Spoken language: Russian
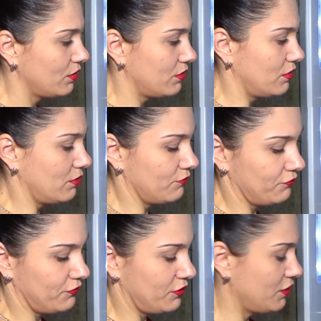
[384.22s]
а,
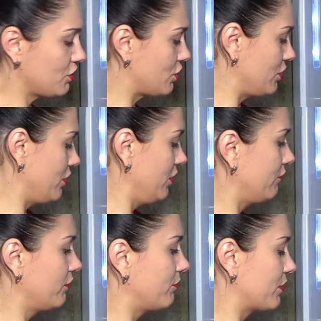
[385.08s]
в
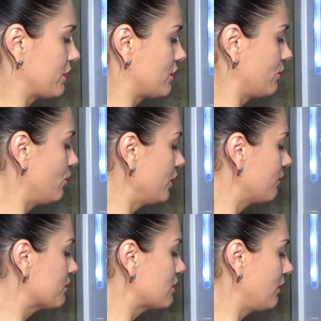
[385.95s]
ежедневном
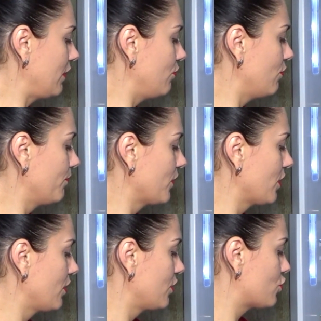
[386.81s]
рационе в своем,
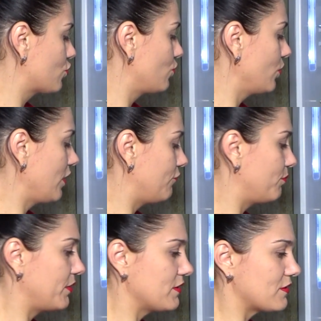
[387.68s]
что я, в
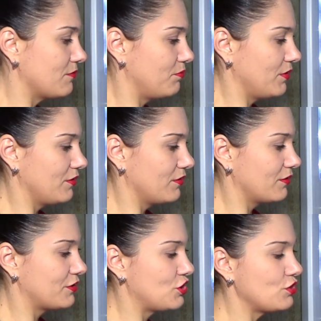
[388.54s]
принципе,
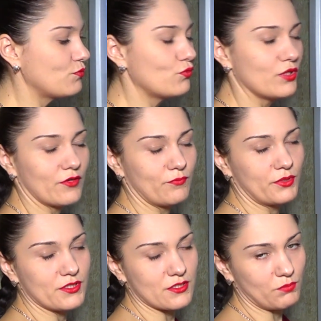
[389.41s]
к чему я, в
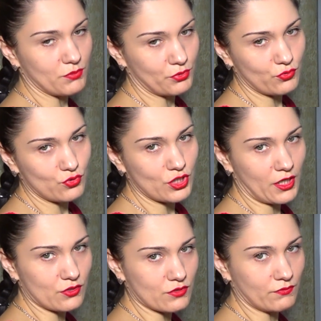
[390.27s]
принципе,
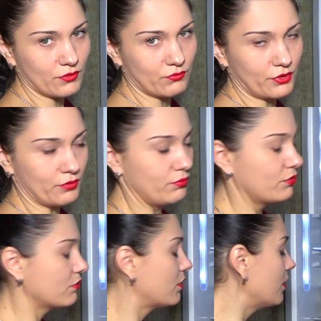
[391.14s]
приучаю своего
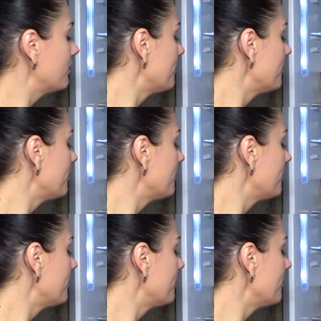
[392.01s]
ребенка.